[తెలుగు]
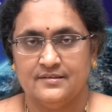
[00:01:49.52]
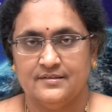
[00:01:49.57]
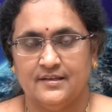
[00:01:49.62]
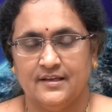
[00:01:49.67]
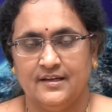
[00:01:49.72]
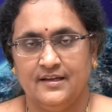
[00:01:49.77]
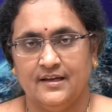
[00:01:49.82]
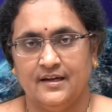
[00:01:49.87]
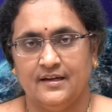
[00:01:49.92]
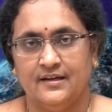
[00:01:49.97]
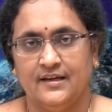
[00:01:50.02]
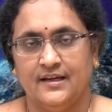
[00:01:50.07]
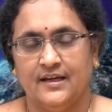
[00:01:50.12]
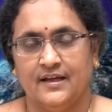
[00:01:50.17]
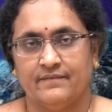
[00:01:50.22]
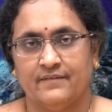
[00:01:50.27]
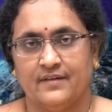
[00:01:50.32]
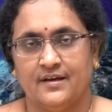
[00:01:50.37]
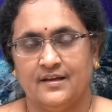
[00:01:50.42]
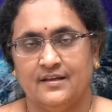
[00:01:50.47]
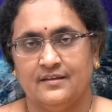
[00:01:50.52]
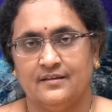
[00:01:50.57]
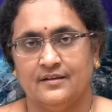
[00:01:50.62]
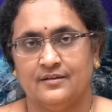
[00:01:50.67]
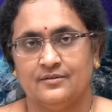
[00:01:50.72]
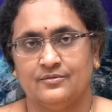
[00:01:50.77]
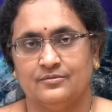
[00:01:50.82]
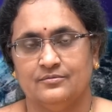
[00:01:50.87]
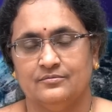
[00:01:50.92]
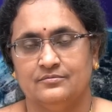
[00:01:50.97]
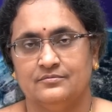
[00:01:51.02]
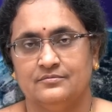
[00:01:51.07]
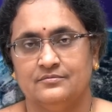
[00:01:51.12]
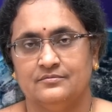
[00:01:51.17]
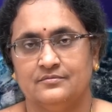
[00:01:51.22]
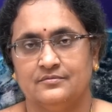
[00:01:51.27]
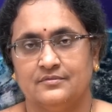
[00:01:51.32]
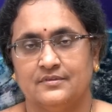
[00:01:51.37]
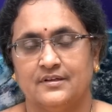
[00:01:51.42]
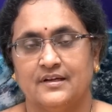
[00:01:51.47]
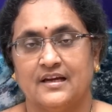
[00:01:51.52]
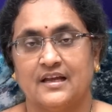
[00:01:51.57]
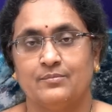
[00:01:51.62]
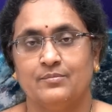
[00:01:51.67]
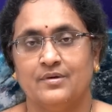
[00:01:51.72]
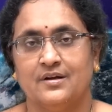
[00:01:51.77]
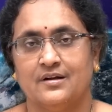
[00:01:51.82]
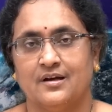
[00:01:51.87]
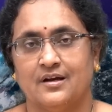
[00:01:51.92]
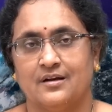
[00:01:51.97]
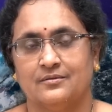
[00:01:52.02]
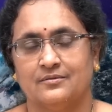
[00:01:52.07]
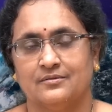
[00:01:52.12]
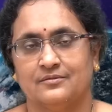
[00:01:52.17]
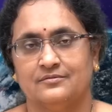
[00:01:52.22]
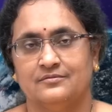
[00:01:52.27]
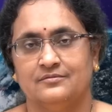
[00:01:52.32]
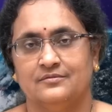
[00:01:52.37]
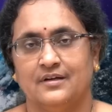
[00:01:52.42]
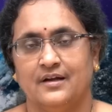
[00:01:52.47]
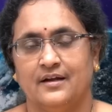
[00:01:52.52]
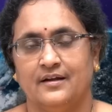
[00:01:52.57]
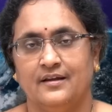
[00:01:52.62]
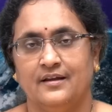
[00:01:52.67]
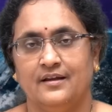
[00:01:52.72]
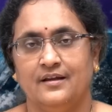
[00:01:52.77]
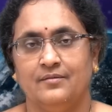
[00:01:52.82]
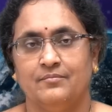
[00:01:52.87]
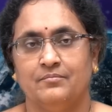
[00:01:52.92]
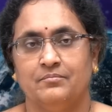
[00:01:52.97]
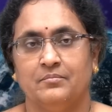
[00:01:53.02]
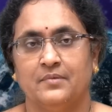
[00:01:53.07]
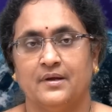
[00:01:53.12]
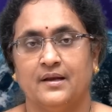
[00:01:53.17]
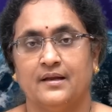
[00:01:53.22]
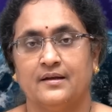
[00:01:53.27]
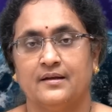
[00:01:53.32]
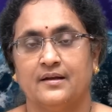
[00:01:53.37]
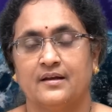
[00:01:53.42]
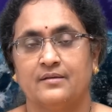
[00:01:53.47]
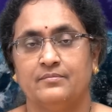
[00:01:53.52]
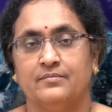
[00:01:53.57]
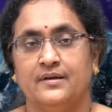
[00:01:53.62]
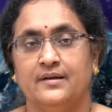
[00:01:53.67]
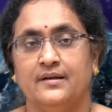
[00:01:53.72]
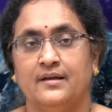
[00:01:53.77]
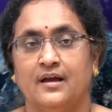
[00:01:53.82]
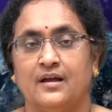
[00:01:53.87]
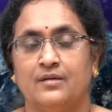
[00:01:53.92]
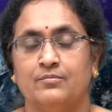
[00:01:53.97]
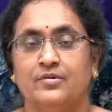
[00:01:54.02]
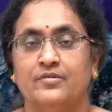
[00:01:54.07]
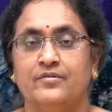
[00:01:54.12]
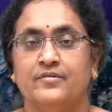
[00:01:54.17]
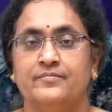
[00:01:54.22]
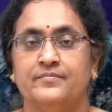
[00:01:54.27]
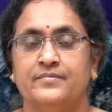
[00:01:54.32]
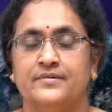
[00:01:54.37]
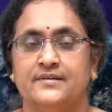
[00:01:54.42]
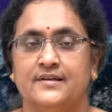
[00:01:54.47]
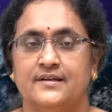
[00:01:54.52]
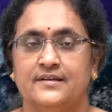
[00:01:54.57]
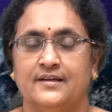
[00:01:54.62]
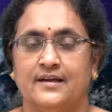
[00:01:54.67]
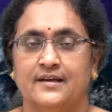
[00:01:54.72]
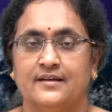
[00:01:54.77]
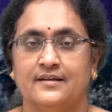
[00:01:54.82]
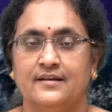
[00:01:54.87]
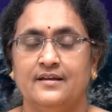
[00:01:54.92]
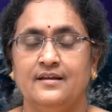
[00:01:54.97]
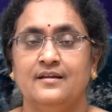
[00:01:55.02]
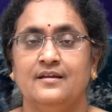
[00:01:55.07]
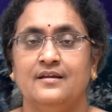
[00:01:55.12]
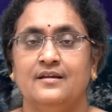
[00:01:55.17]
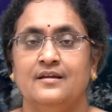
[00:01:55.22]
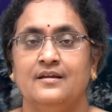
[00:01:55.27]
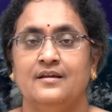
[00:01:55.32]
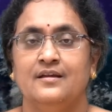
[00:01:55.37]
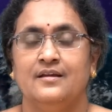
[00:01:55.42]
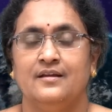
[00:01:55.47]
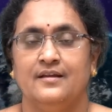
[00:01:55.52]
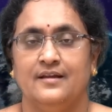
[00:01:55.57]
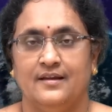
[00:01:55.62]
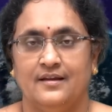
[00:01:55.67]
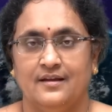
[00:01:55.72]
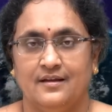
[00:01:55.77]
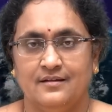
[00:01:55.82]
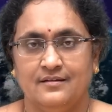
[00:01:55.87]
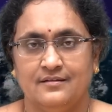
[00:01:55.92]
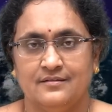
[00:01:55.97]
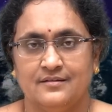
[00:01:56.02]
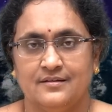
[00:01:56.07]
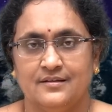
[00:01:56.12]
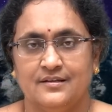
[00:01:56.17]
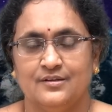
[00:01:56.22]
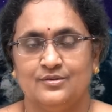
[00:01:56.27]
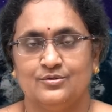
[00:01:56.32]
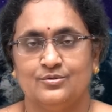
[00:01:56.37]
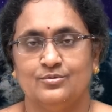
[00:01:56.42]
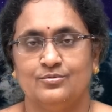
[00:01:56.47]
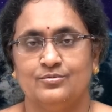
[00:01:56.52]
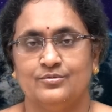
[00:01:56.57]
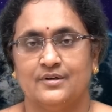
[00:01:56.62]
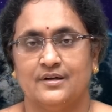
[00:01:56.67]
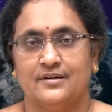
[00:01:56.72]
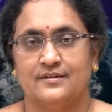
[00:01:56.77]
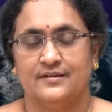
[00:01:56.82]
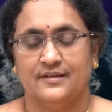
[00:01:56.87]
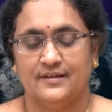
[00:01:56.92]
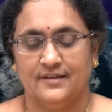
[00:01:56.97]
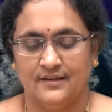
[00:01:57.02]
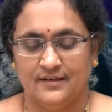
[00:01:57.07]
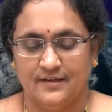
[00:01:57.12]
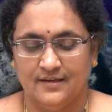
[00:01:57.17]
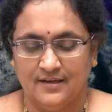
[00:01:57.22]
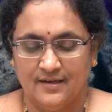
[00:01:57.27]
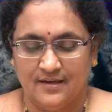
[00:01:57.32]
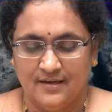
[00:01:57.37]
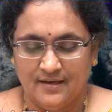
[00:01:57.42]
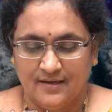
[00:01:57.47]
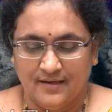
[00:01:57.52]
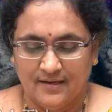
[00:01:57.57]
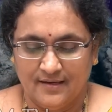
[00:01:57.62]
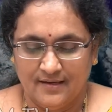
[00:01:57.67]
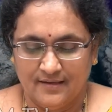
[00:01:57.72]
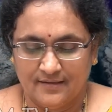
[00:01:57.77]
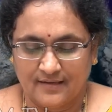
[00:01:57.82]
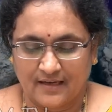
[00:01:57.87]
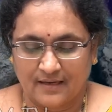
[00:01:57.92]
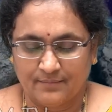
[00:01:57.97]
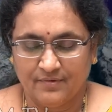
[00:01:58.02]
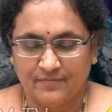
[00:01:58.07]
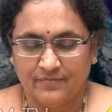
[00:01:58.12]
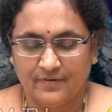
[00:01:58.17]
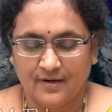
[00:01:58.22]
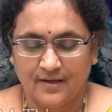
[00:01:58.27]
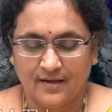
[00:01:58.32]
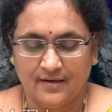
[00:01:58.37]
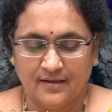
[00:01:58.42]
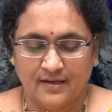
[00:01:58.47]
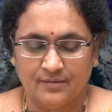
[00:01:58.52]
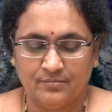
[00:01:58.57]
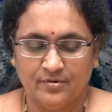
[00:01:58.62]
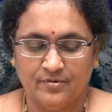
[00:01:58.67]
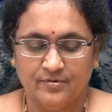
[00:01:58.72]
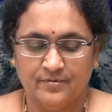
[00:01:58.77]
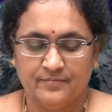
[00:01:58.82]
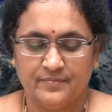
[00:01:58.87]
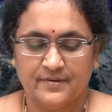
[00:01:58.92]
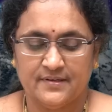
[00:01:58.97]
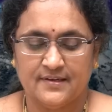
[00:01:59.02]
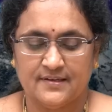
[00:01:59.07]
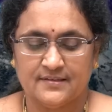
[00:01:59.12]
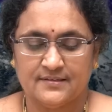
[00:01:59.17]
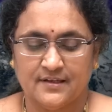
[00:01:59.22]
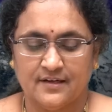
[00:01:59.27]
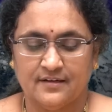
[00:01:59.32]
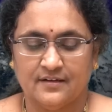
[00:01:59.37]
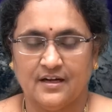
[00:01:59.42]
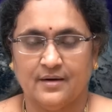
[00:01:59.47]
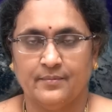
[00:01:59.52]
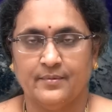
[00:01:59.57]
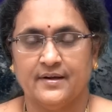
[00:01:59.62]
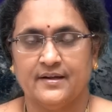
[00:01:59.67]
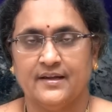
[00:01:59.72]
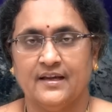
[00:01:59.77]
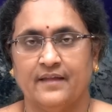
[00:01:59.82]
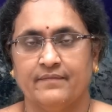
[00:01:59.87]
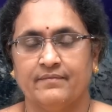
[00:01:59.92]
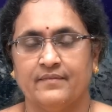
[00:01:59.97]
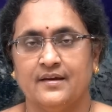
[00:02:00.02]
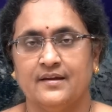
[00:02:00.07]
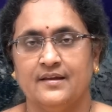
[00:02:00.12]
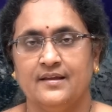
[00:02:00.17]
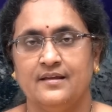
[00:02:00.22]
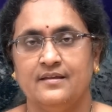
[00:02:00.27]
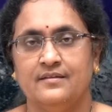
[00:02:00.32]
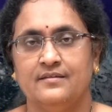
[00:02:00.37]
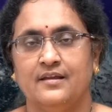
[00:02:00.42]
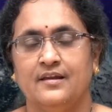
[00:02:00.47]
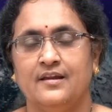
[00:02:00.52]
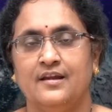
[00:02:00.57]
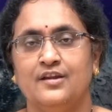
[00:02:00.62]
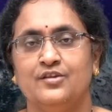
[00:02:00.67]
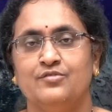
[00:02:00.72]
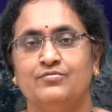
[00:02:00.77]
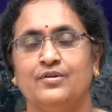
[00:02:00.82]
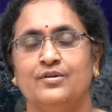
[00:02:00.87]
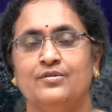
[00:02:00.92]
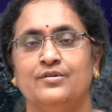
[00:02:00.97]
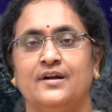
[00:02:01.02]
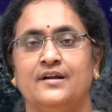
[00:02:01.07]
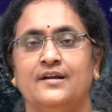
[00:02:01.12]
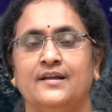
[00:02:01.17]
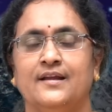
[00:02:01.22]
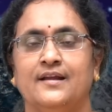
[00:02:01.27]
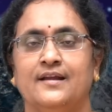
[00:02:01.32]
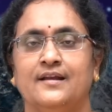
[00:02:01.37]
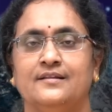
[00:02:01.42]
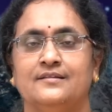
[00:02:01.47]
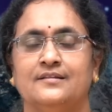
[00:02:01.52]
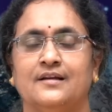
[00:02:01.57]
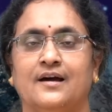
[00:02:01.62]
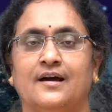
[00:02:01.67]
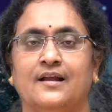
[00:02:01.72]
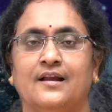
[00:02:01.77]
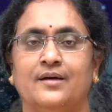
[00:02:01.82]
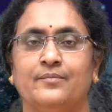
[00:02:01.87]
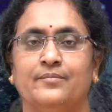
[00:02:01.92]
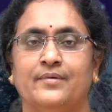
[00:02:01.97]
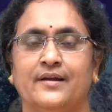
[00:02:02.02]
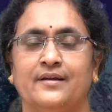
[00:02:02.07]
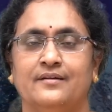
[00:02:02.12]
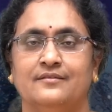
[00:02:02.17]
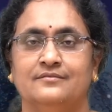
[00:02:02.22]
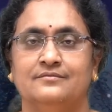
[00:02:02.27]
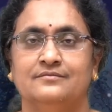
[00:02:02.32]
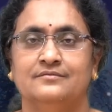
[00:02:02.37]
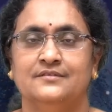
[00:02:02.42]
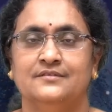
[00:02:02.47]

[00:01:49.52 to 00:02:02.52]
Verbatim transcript: శని అంటే అందరికీ తెలుసు కర్మకారకుడు అంటే మన కర్మని అనుభవింపజేయటానికి ఈయన ఇస్తూ ఉంటాడు శని ఈ కర్మఫలాన్ని అనుభవింపజేస్తాడు కాబట్టి అందరికీ శనేశ్వరుడు అంటే చాలా భయం